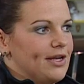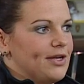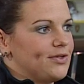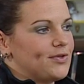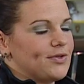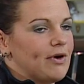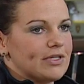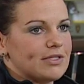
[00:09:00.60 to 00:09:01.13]

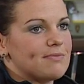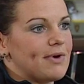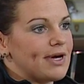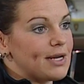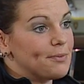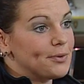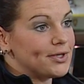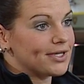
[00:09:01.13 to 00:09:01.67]
zu Hause
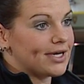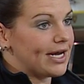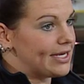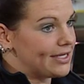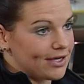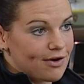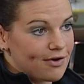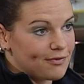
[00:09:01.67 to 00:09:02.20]
meiner Mutter kann
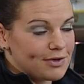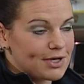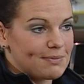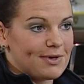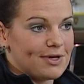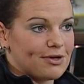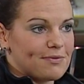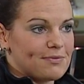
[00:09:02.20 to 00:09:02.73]
ich auch
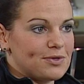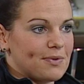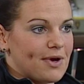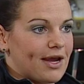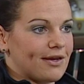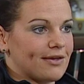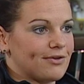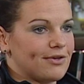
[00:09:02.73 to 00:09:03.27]
wunderbar drüber
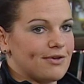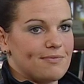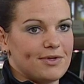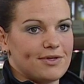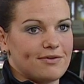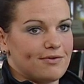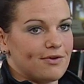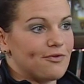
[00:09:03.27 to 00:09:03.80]
sprechen oder mit
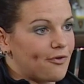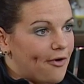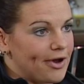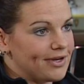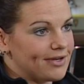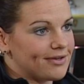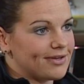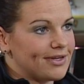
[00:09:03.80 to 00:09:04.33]
einer
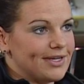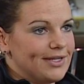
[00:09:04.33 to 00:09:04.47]
Freundin.